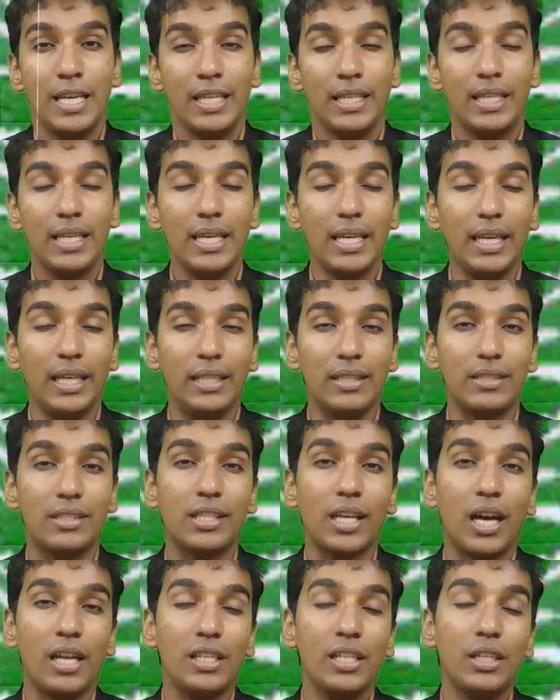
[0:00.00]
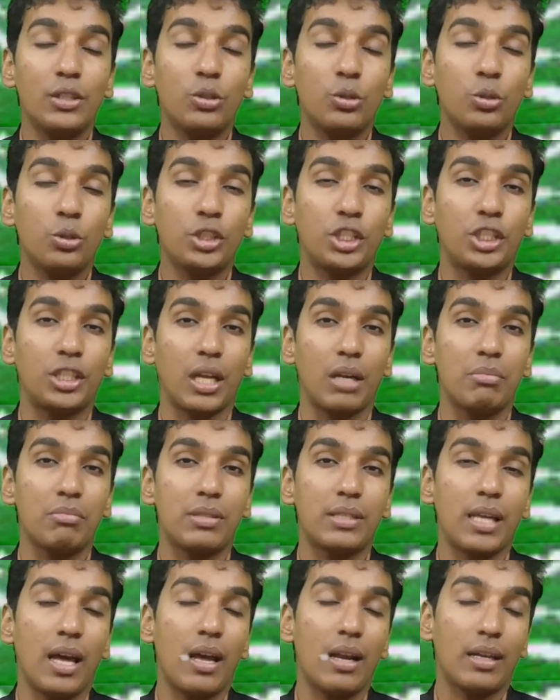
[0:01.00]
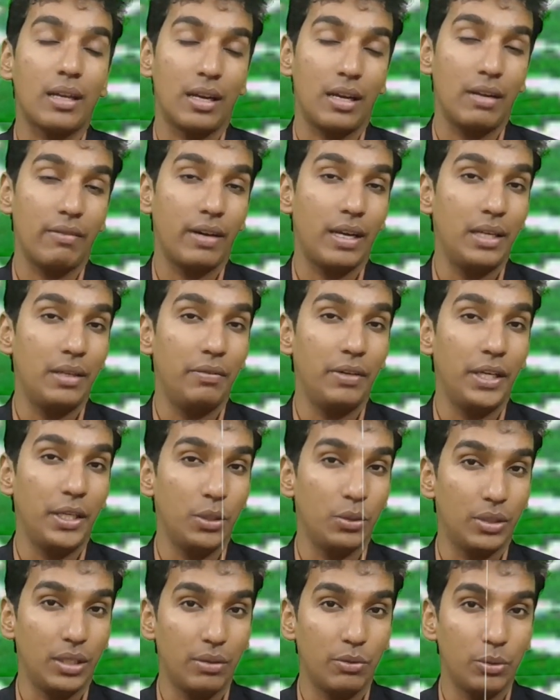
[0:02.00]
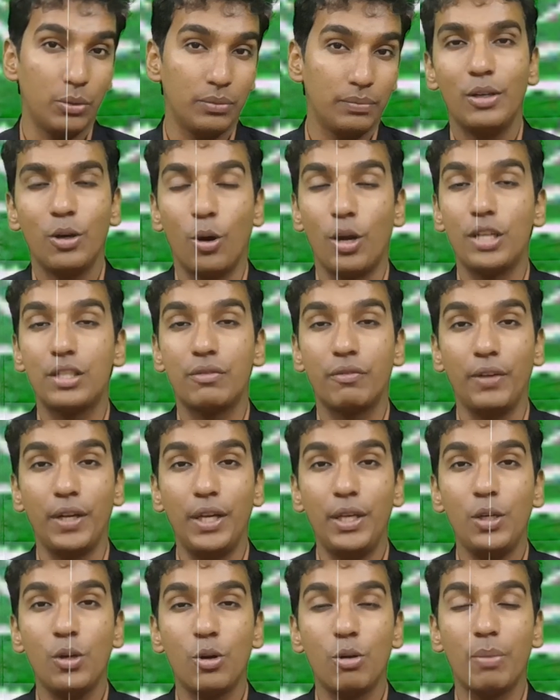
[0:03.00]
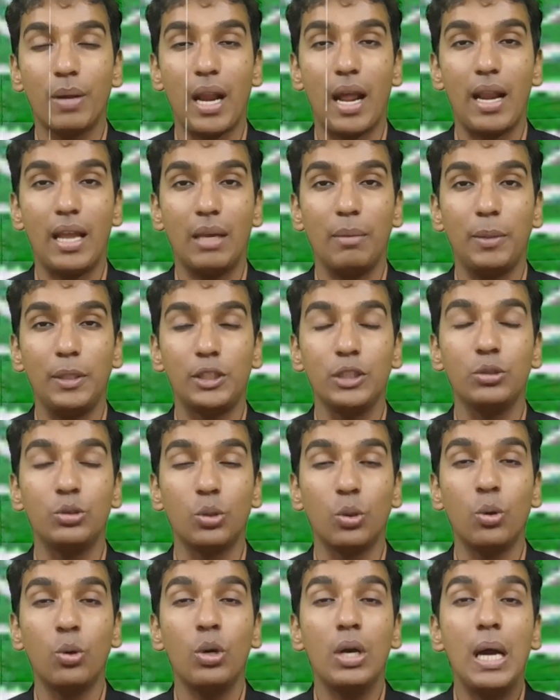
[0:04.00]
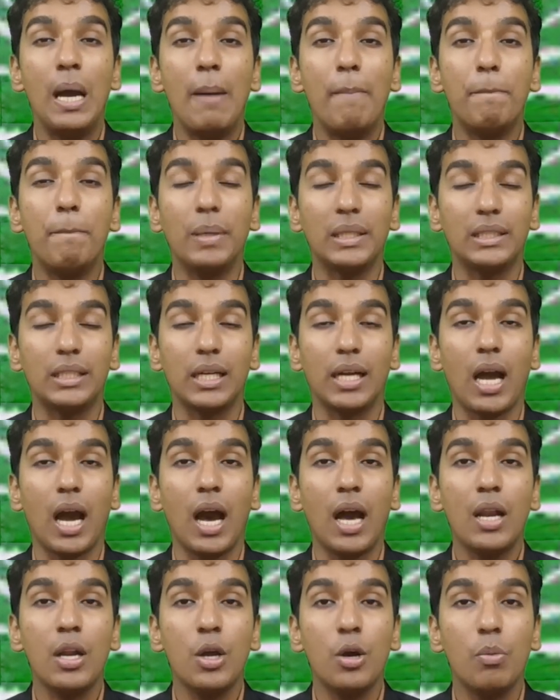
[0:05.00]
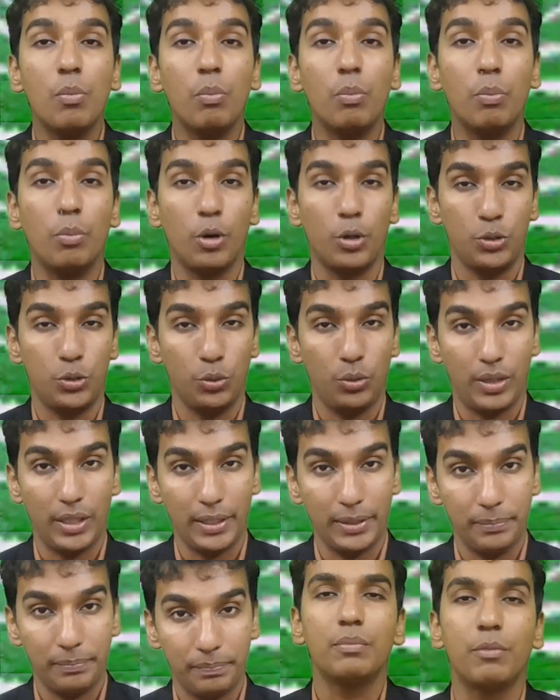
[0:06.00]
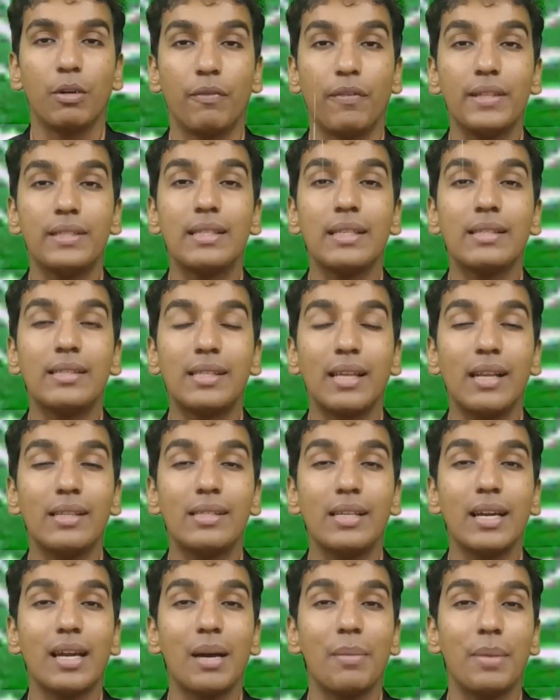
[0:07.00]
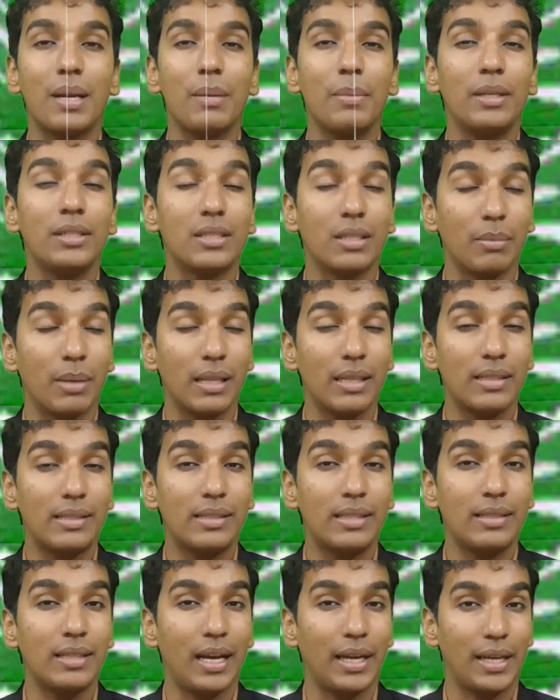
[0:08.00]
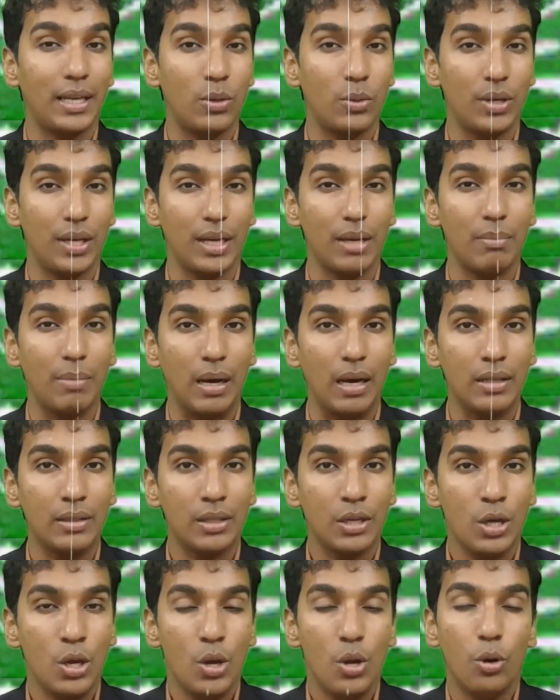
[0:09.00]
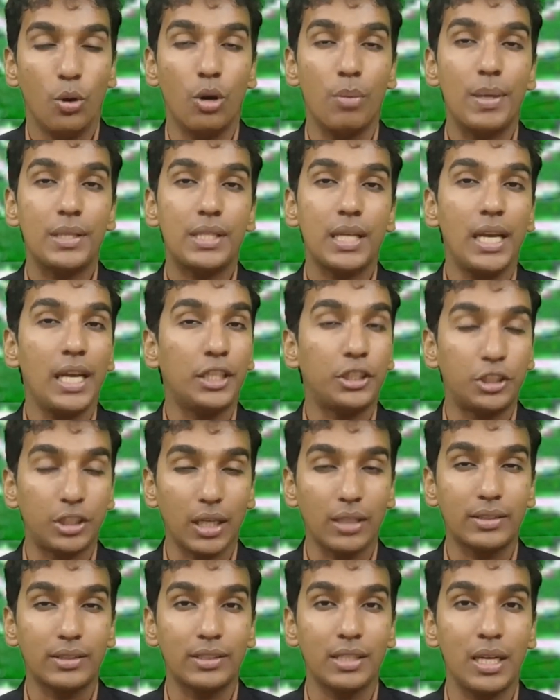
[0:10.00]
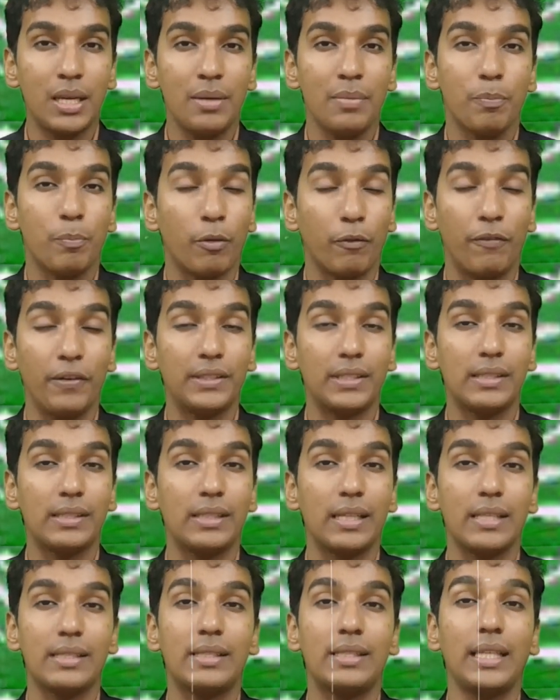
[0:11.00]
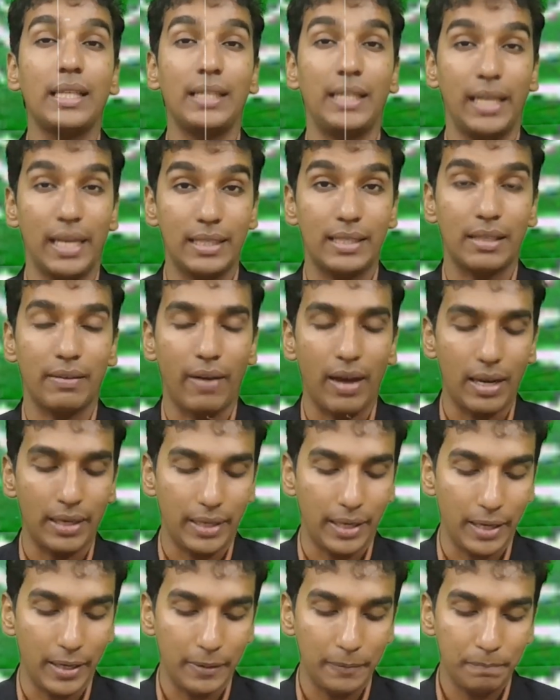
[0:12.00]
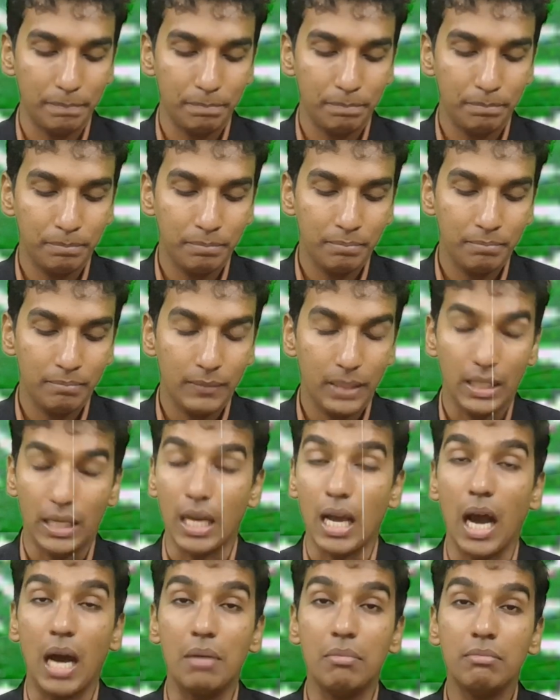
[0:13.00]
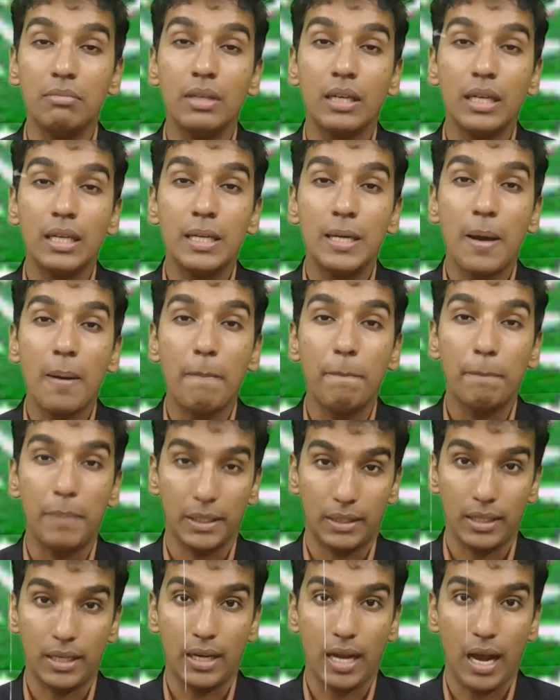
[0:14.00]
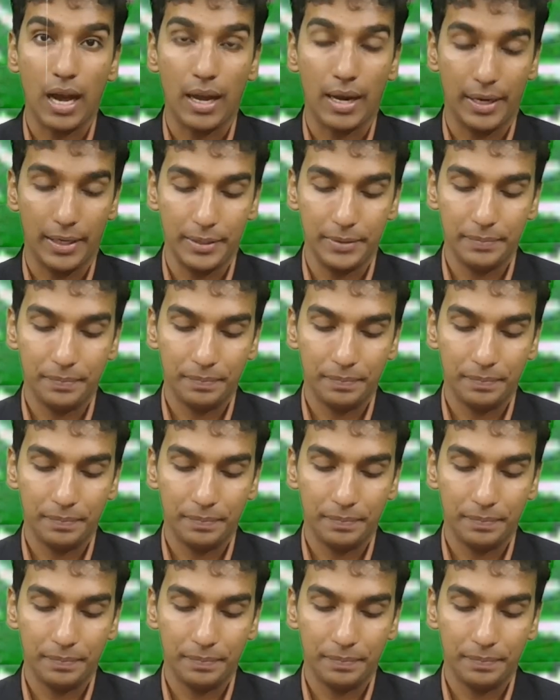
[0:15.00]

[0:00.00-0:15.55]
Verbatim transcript: कि इंसानियत को शर्मसार करने वाली वीडियो थी वो और इस वीडियो को बनाने के पीछे दो पत्रकार मौजूद थे प्रोफेसर सिरस के कमरे में जबरदस्ती दाखिल होने के बाद उनमें से एक शख्स ने प्रोफेसर सिरस से यह सवाल किया कि हम पत्रकार हैं